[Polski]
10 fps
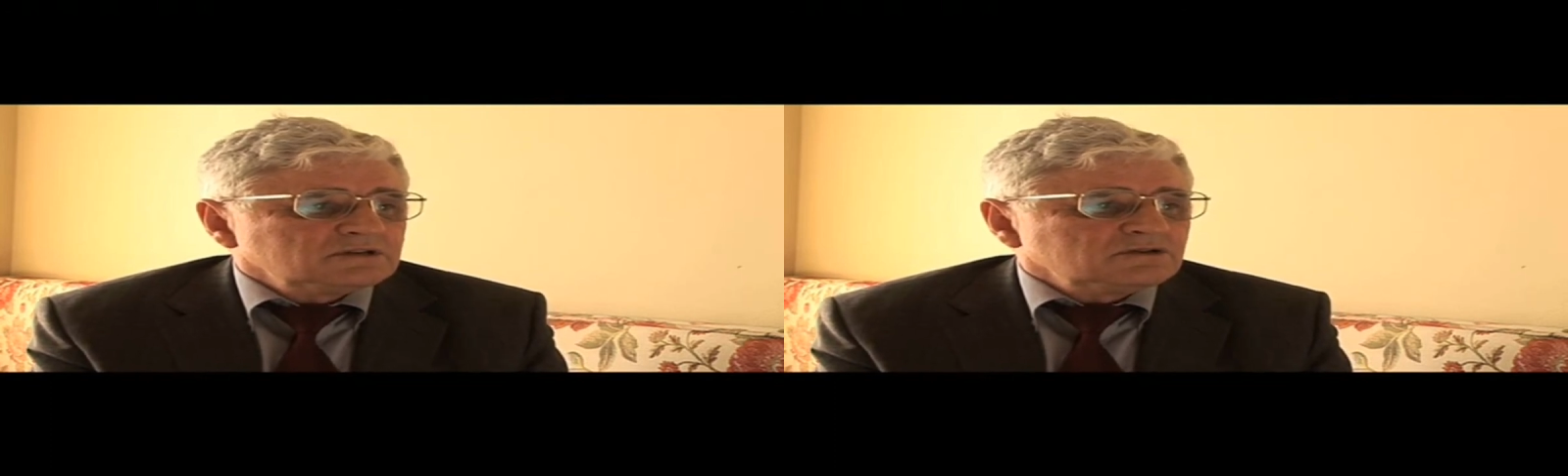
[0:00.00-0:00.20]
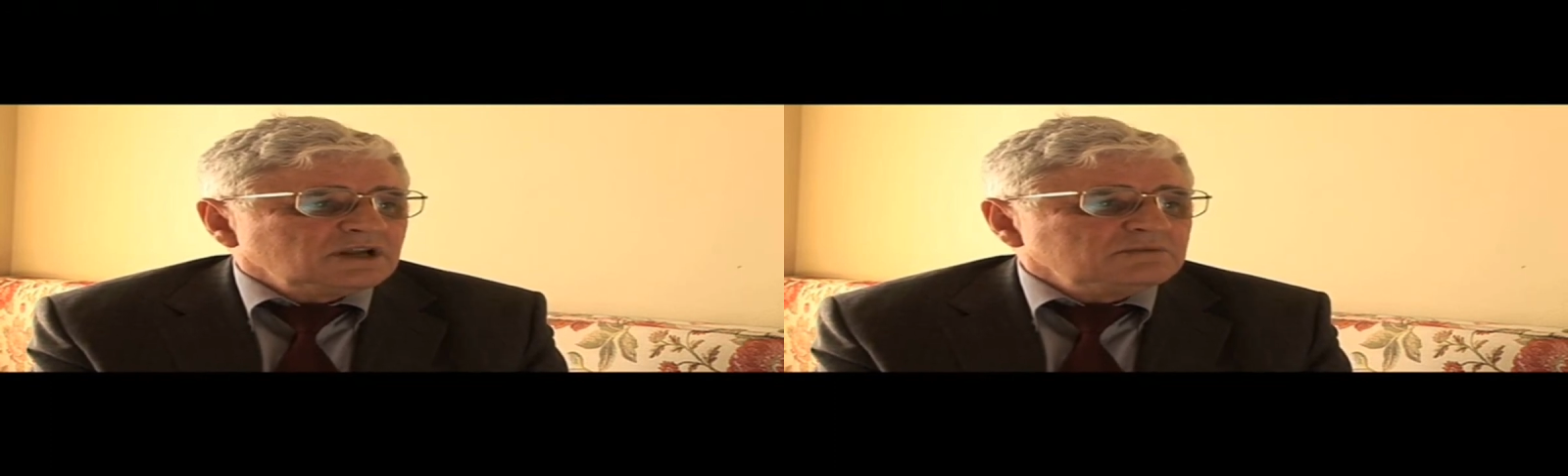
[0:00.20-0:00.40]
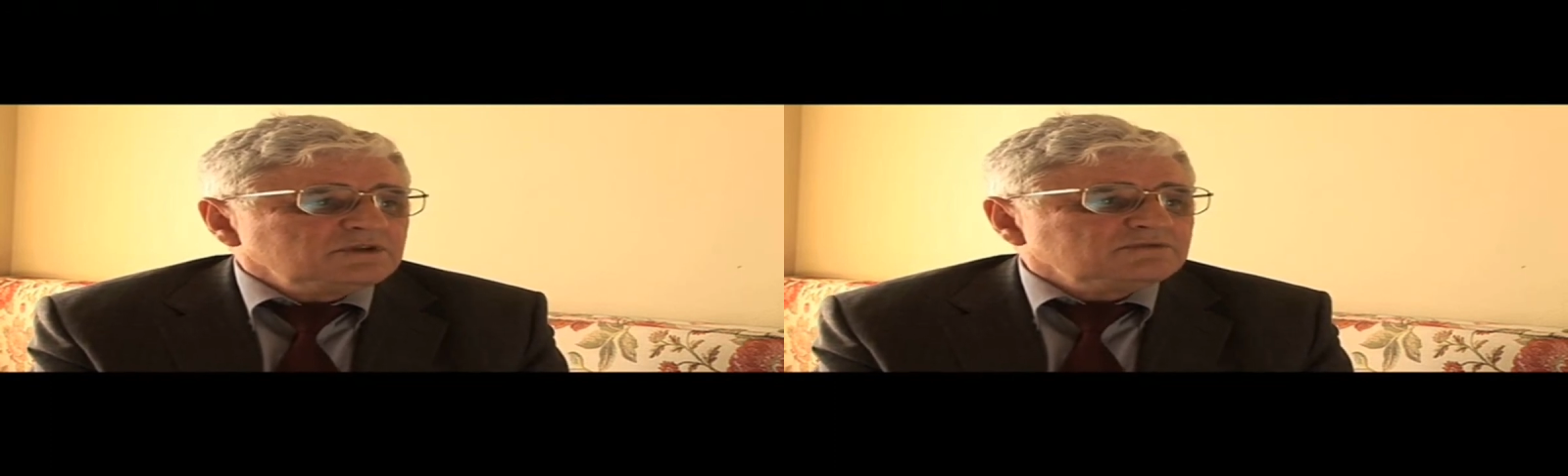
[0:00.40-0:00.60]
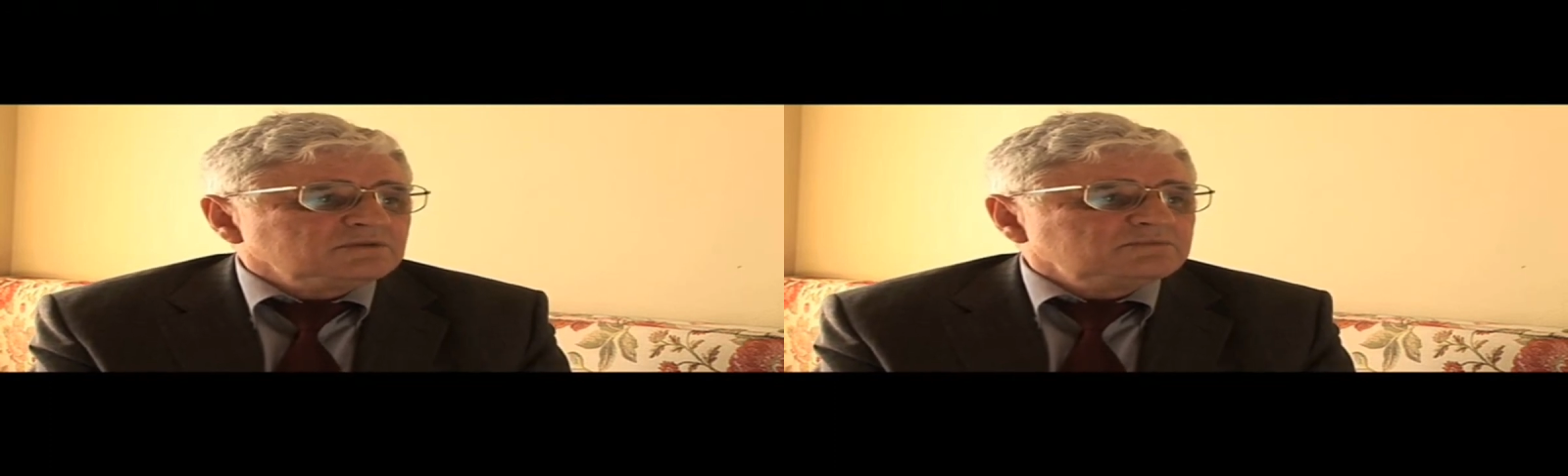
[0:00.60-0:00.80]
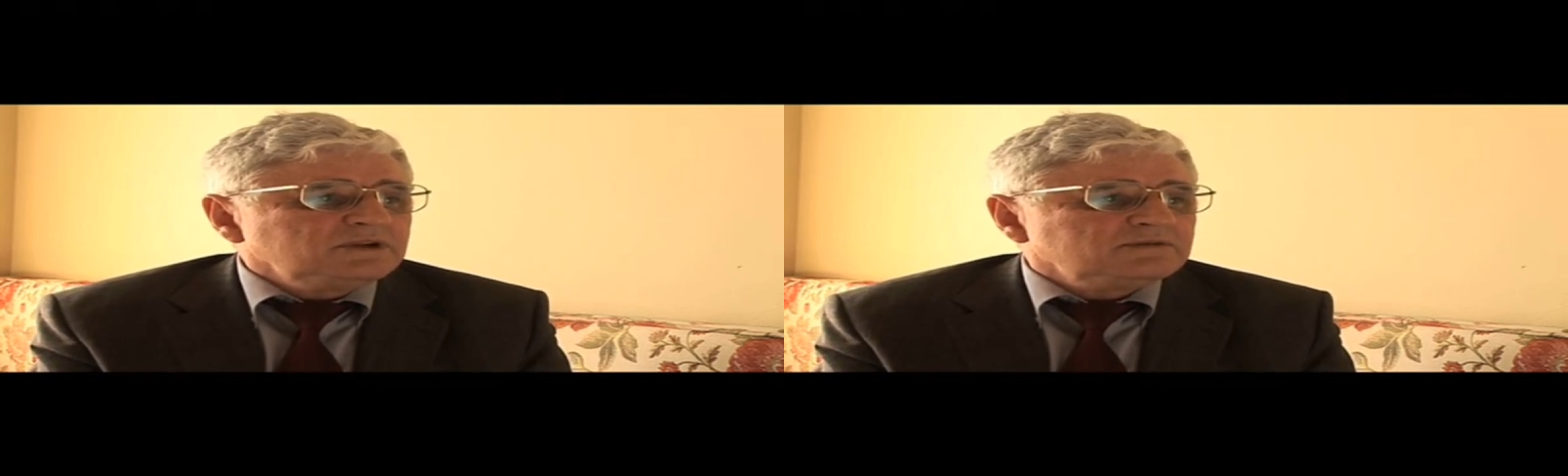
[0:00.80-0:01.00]
jest co najmniej
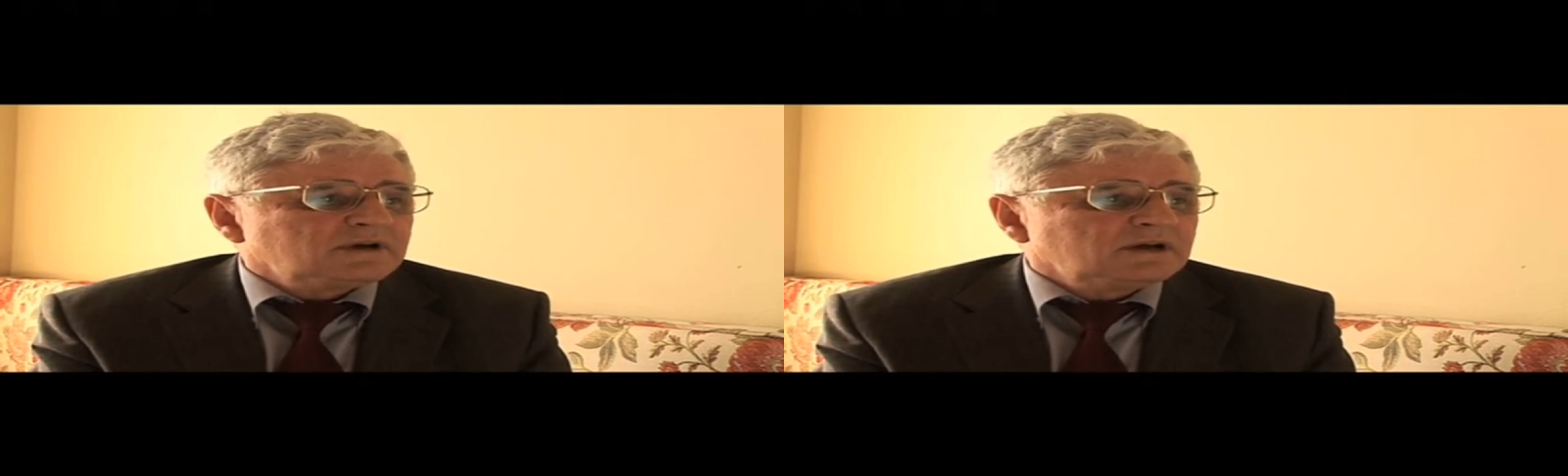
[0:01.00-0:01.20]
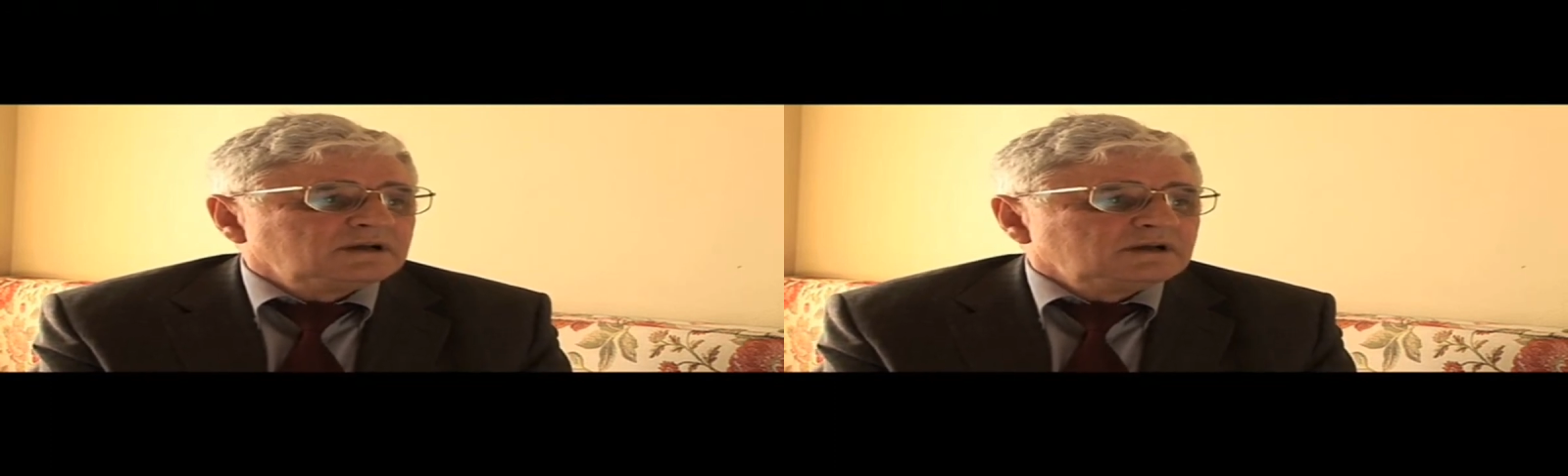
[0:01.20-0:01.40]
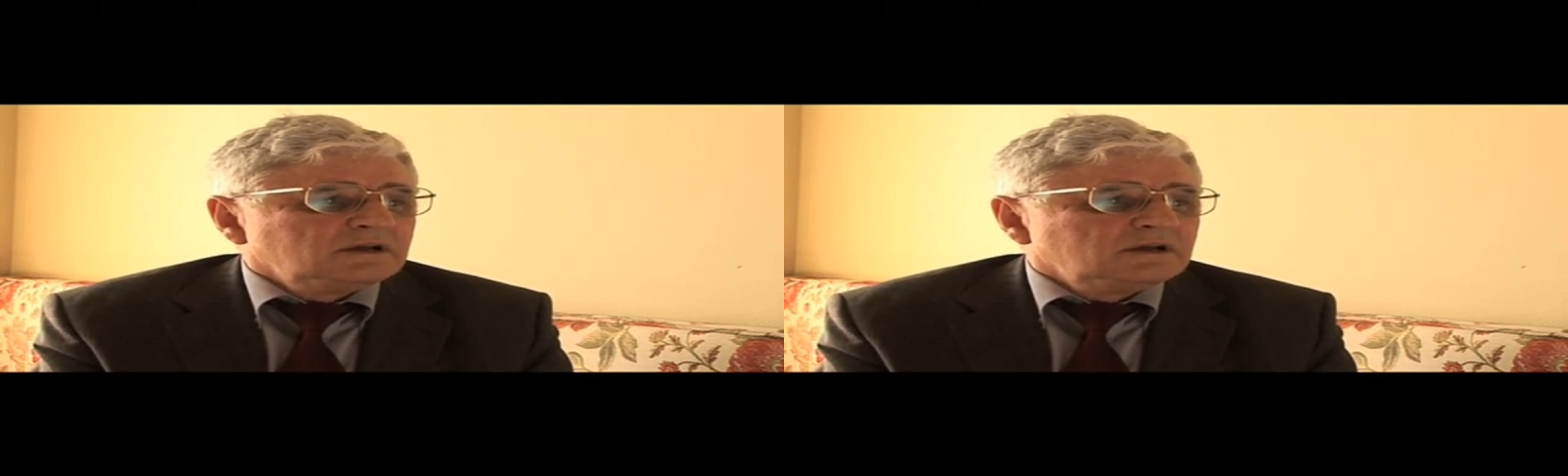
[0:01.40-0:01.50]
wątpliwa.